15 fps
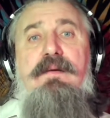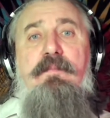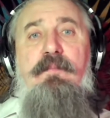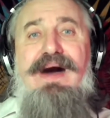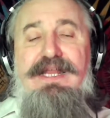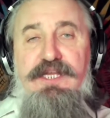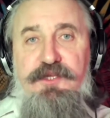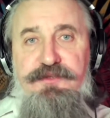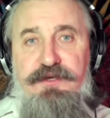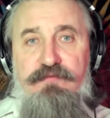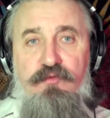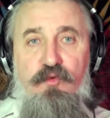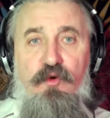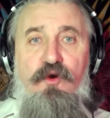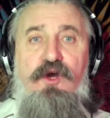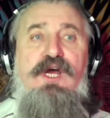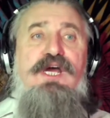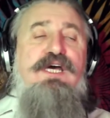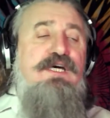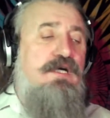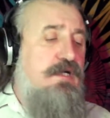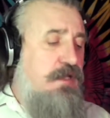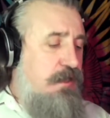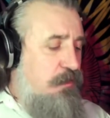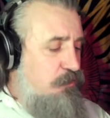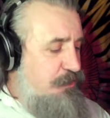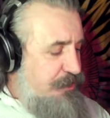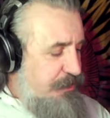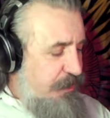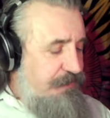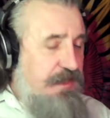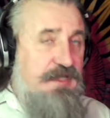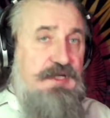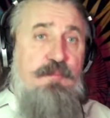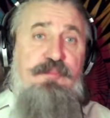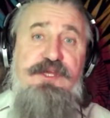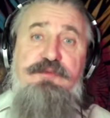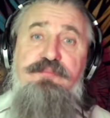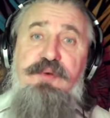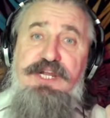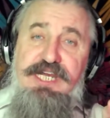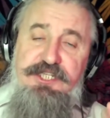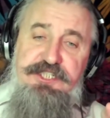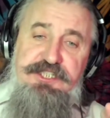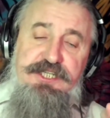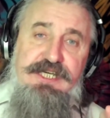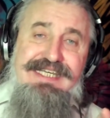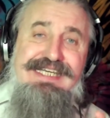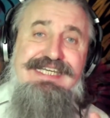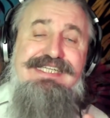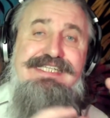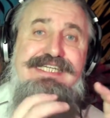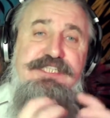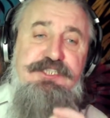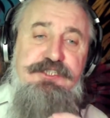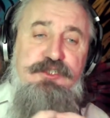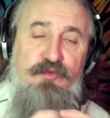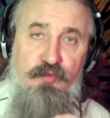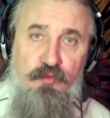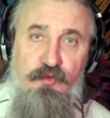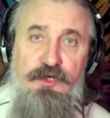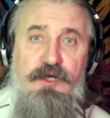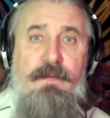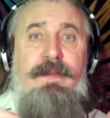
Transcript: Мало того, э, у человека предплечья и кисти рук